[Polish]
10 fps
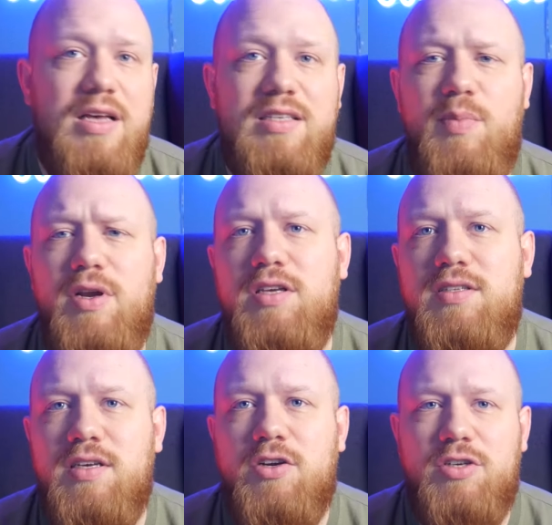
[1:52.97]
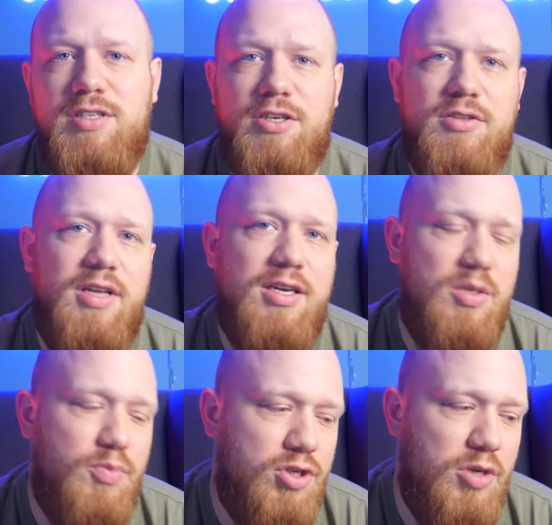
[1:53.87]
Z melisy korzysta się
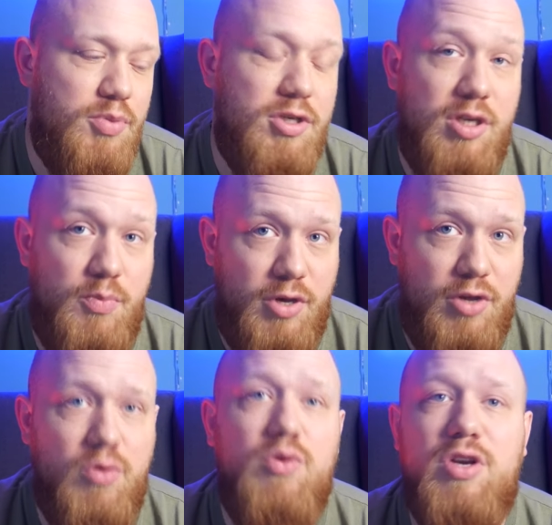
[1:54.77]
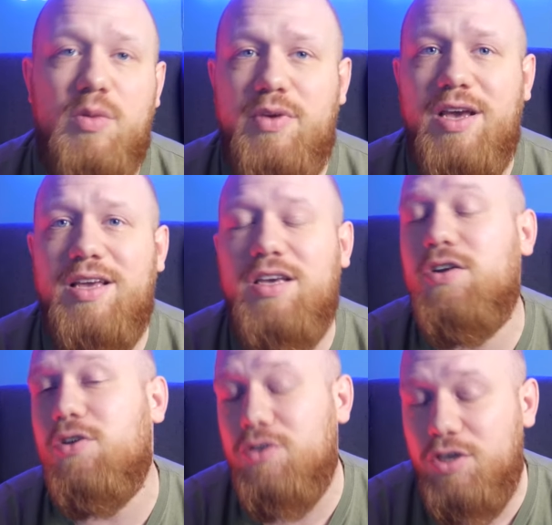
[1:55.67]
także przy przeziębieniu, grypie i
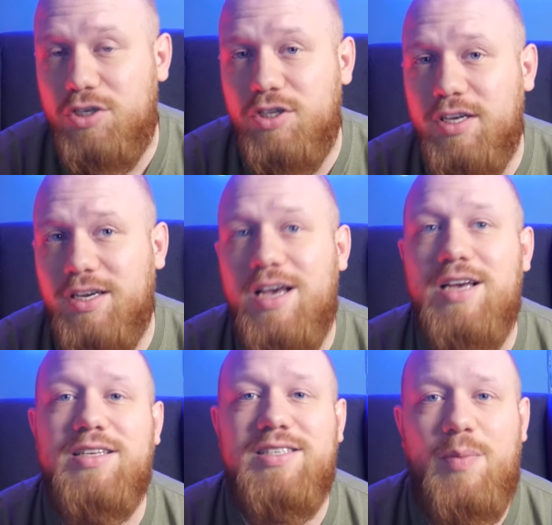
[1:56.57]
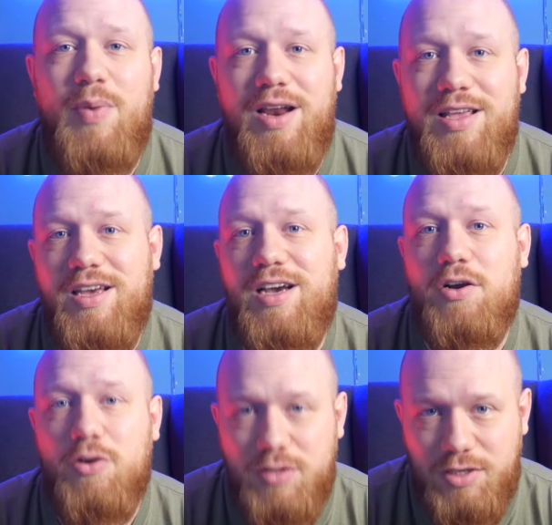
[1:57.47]
chronicznych
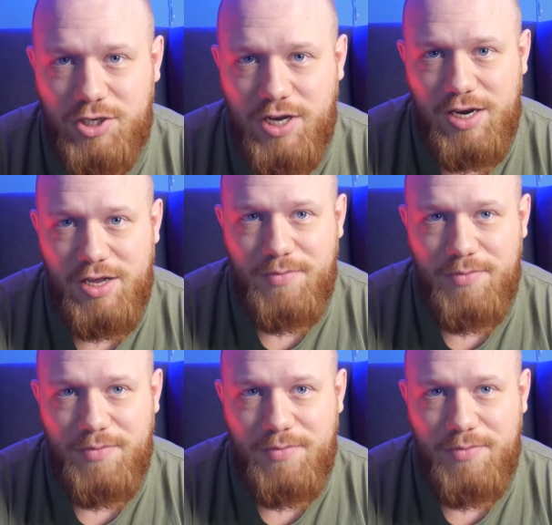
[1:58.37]
zapaleniach oskrzeli.